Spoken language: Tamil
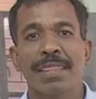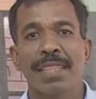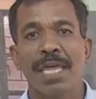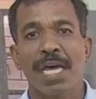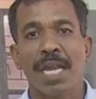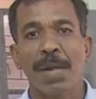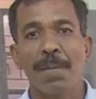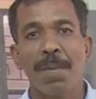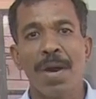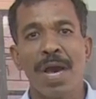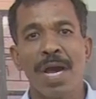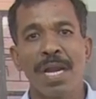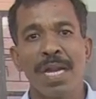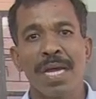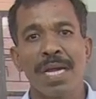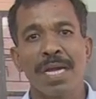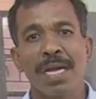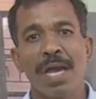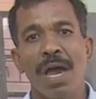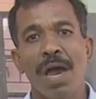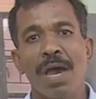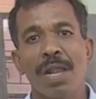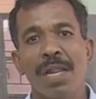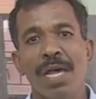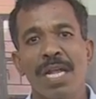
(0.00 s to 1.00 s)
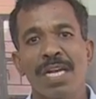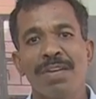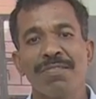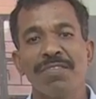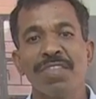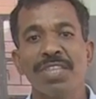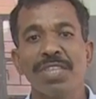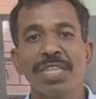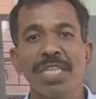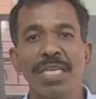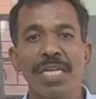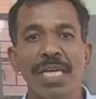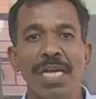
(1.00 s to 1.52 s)
தரமான காளான்
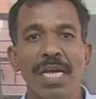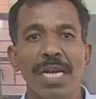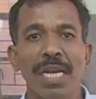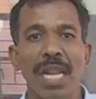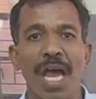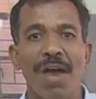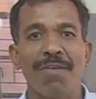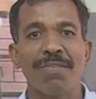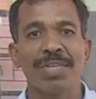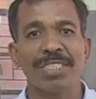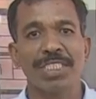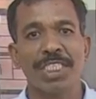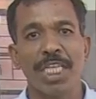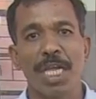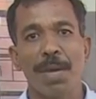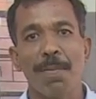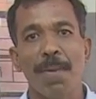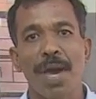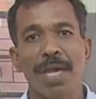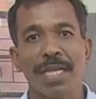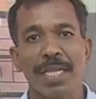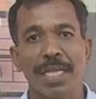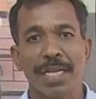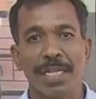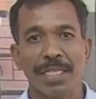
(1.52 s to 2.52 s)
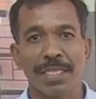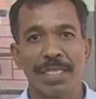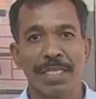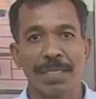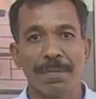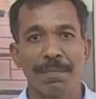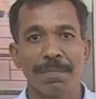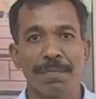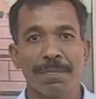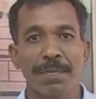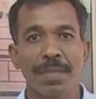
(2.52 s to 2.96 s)
வித்துக்கள் அவசியமாகிறது